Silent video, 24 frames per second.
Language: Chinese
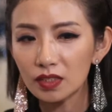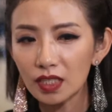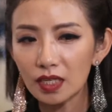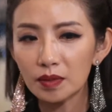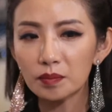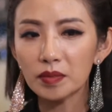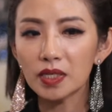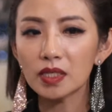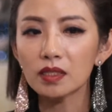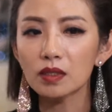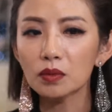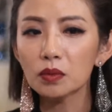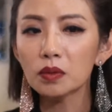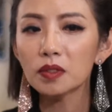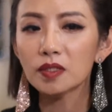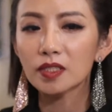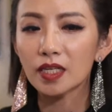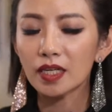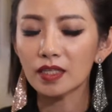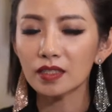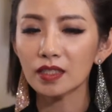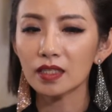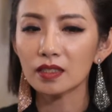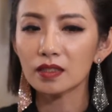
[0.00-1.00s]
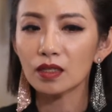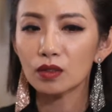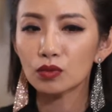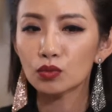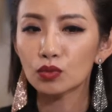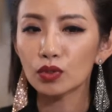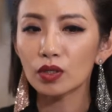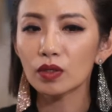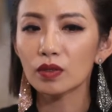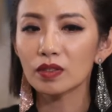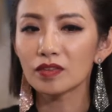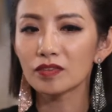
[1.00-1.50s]
战、每一个困难，应该到
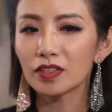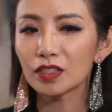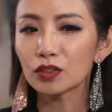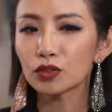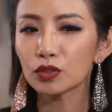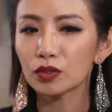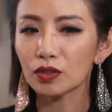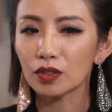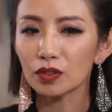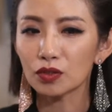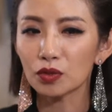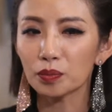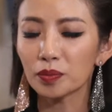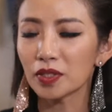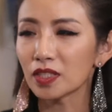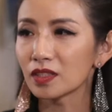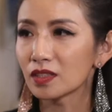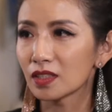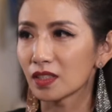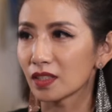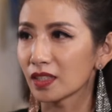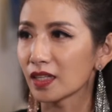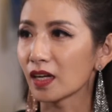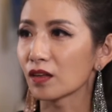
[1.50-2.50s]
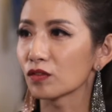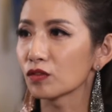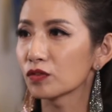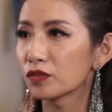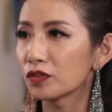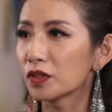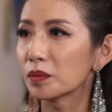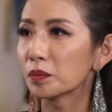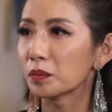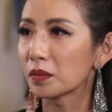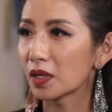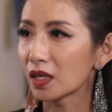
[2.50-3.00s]
最后 eventually 都变成养
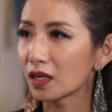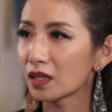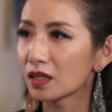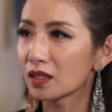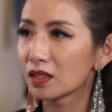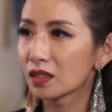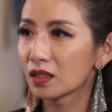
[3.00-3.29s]
分吧，